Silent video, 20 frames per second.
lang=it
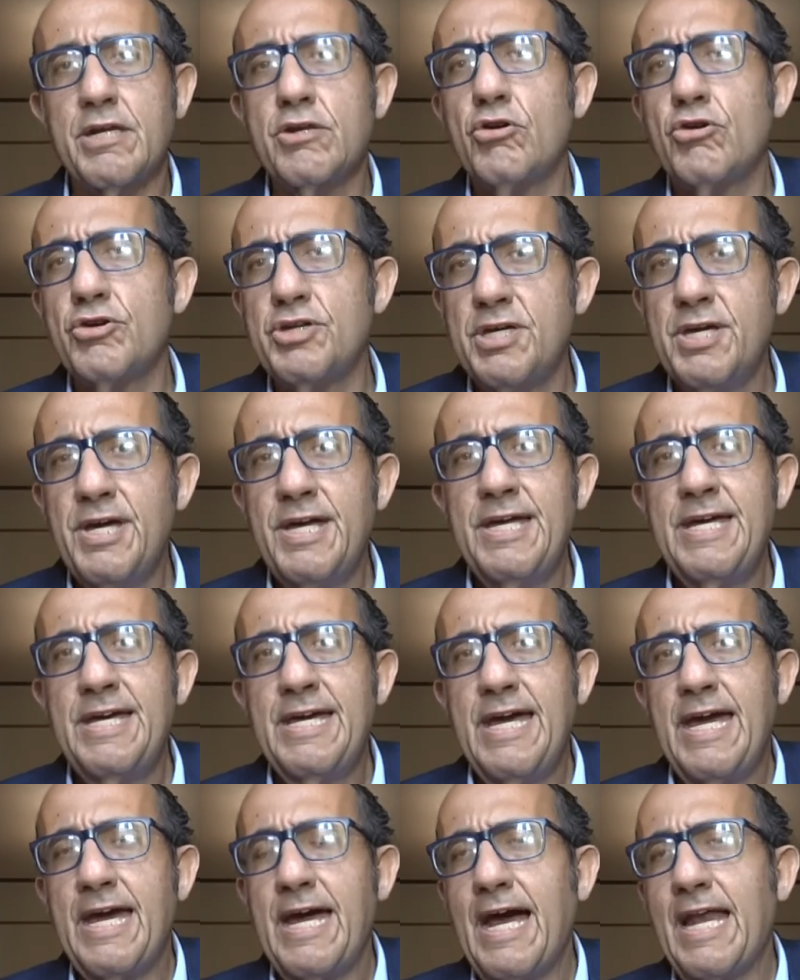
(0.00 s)
Noi
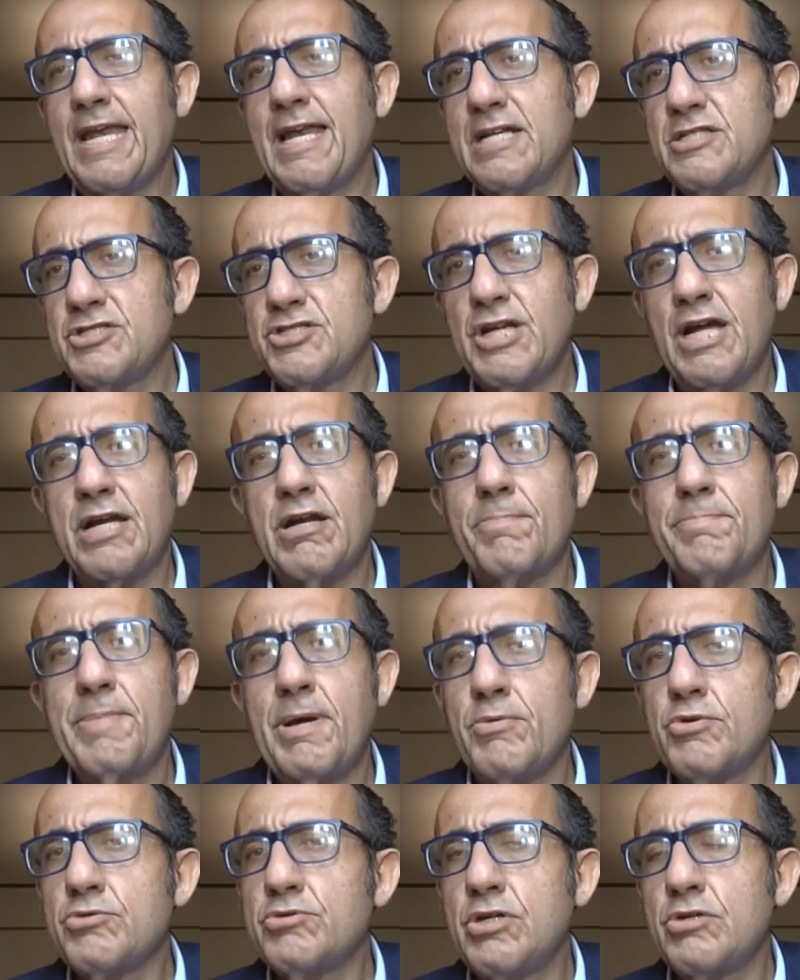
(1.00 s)
eh, a Lanciano
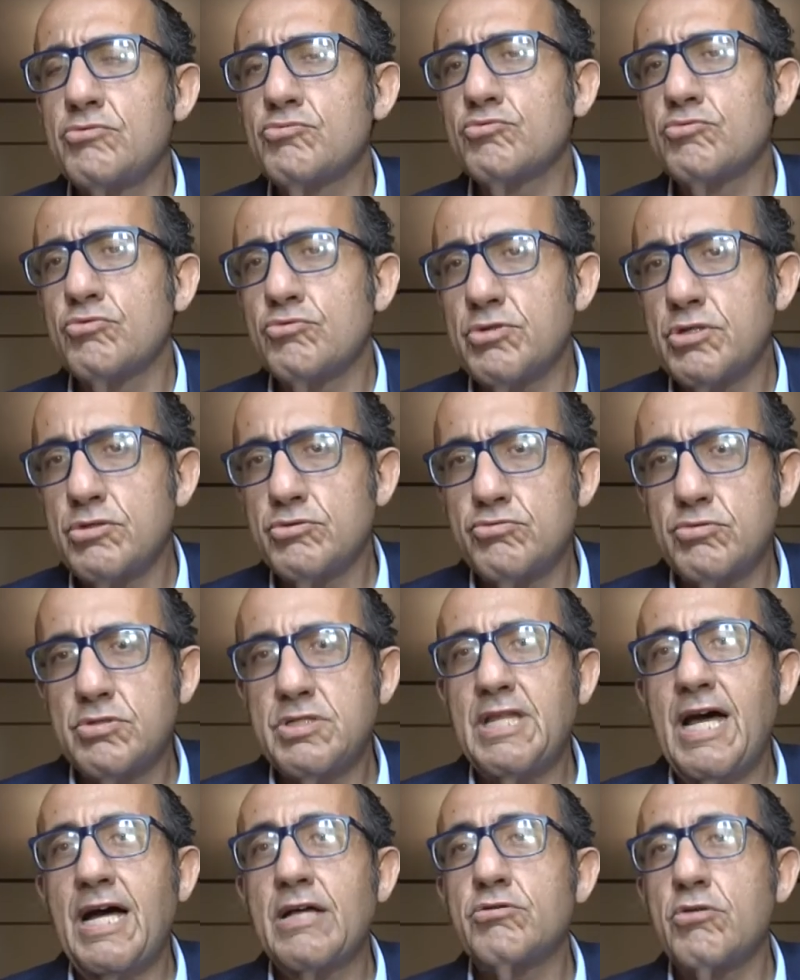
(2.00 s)
abbiamo ottenuto un
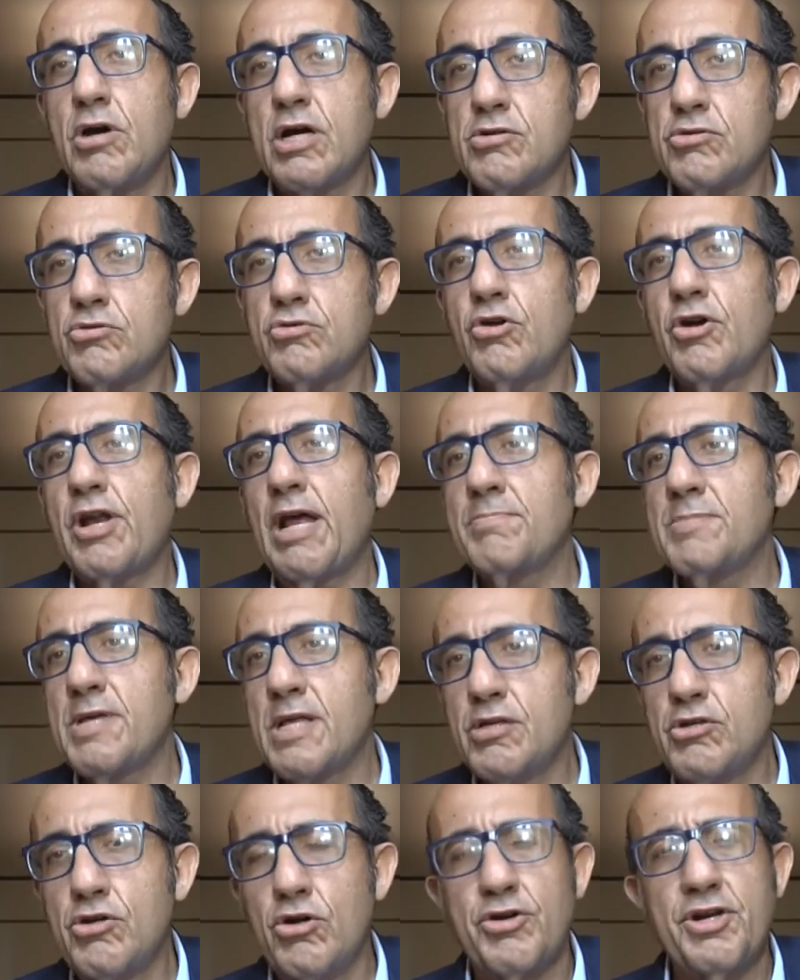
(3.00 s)
risultato ancora ancora
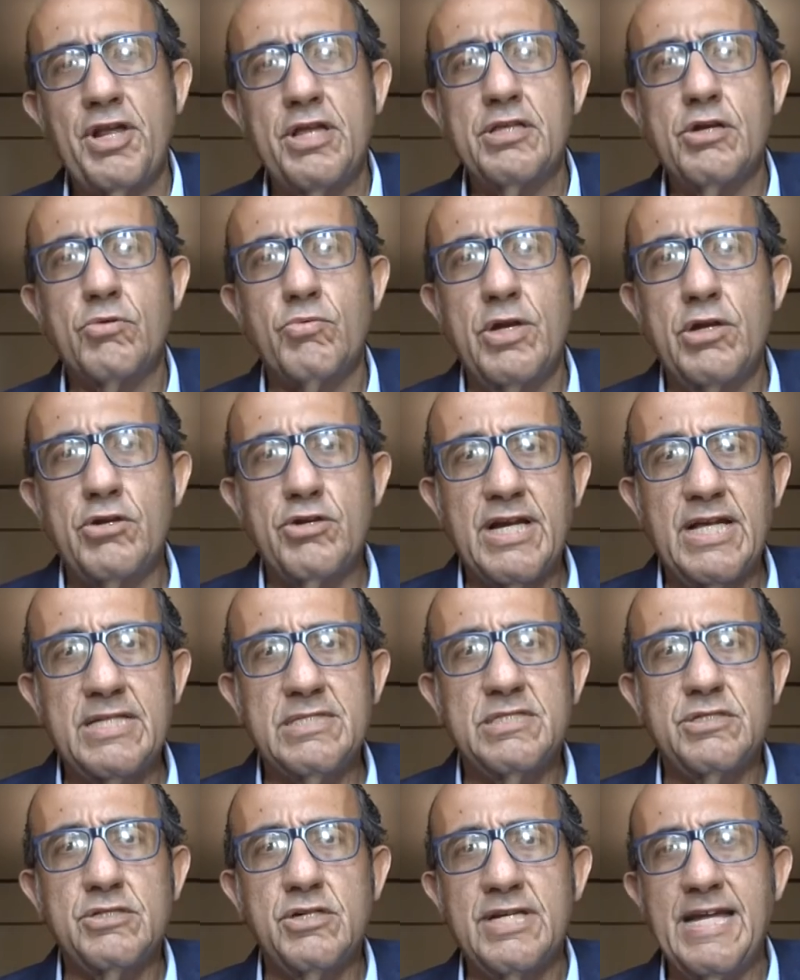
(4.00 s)
migliore di quello
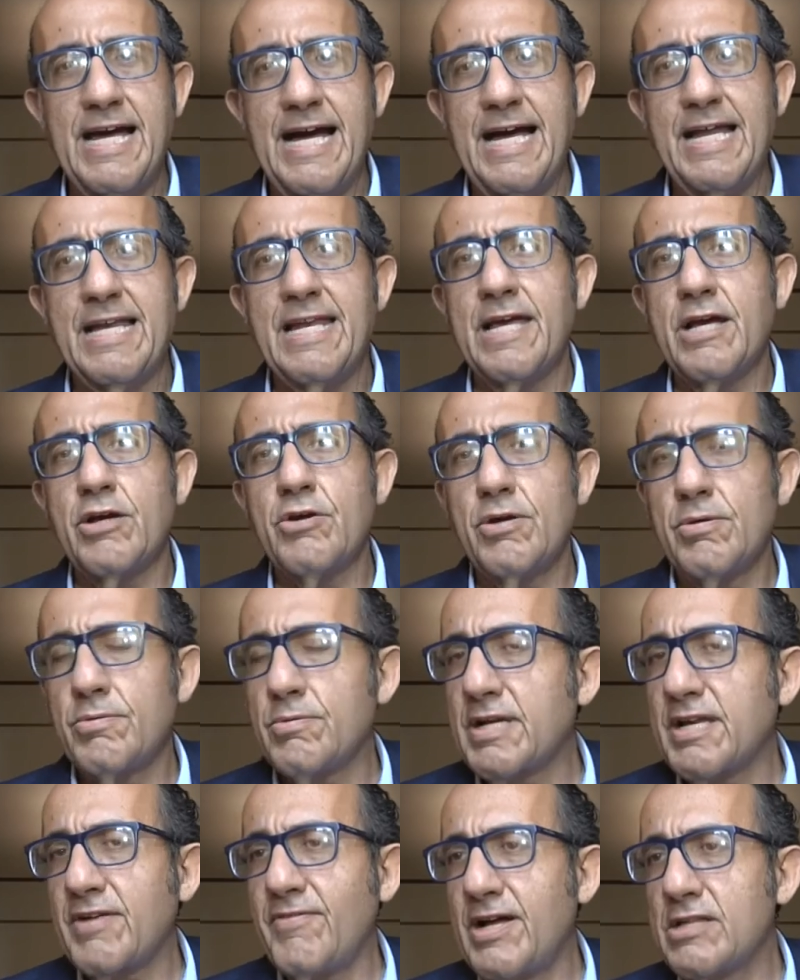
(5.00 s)
nazionale,
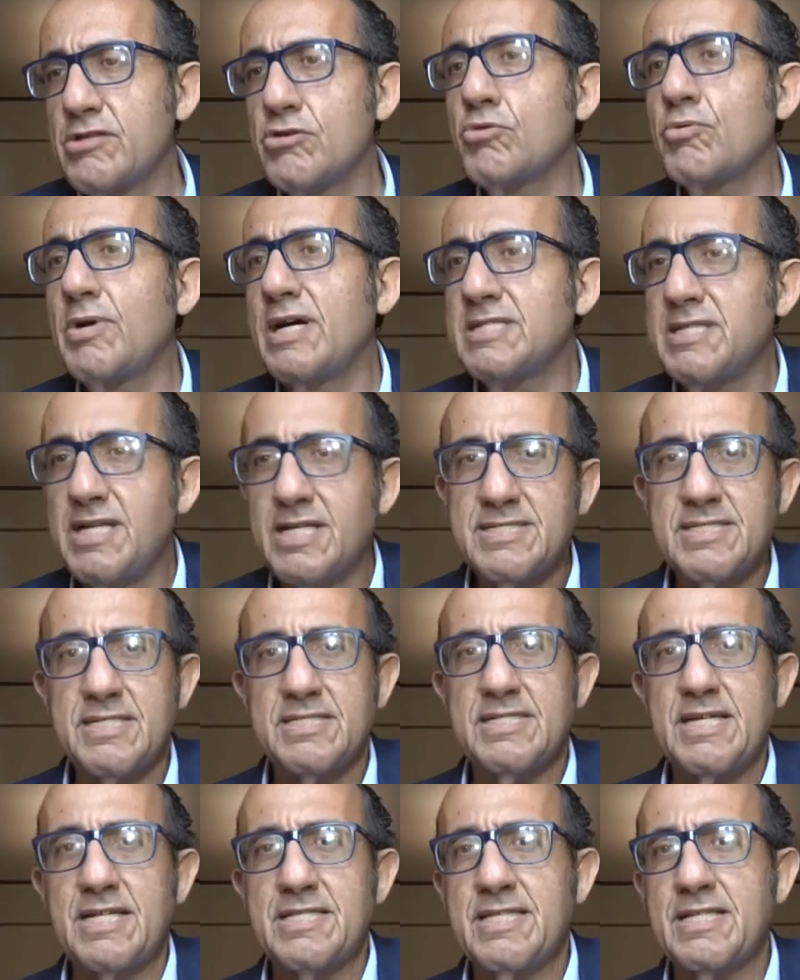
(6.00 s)
arrivando quasi al
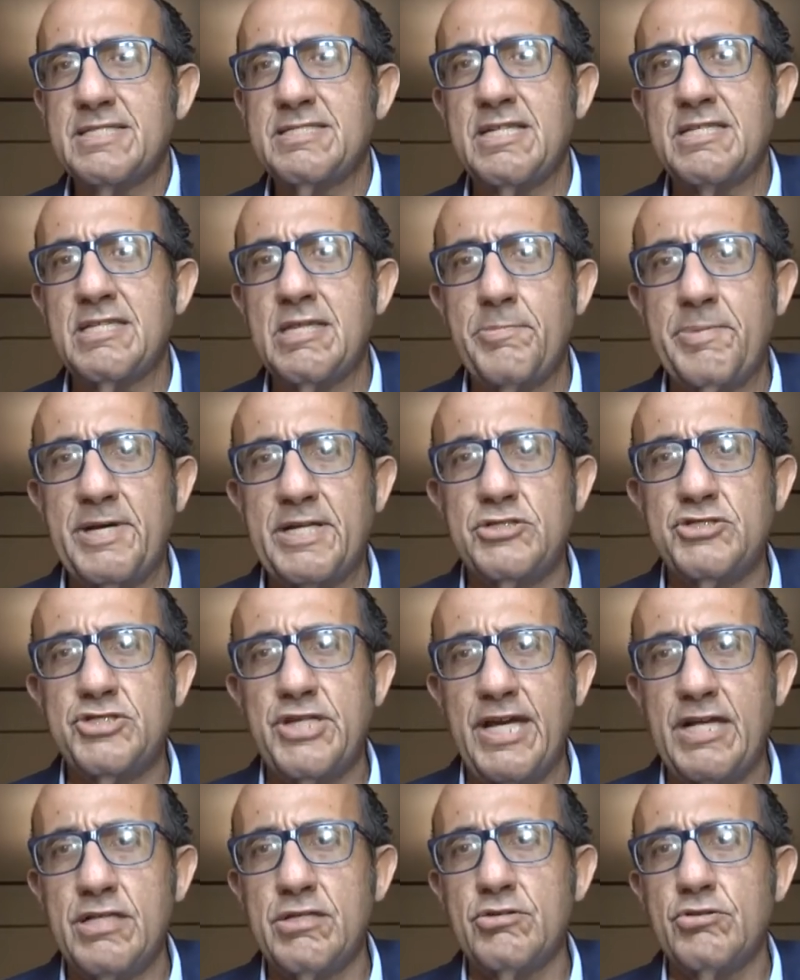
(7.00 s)

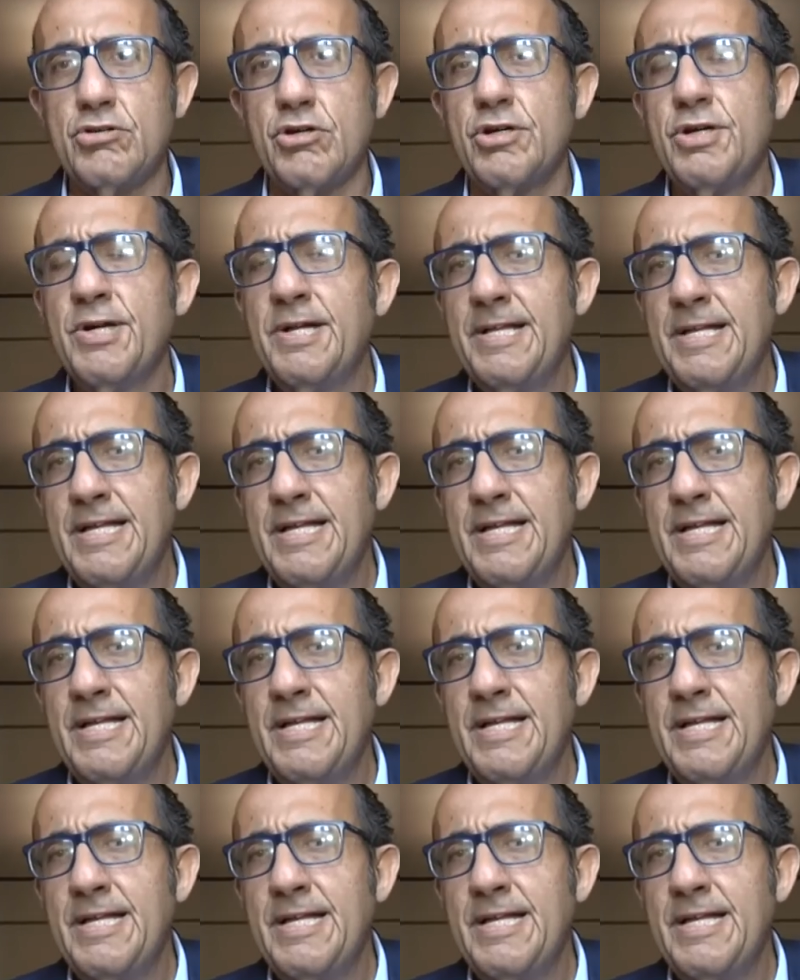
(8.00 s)
67%,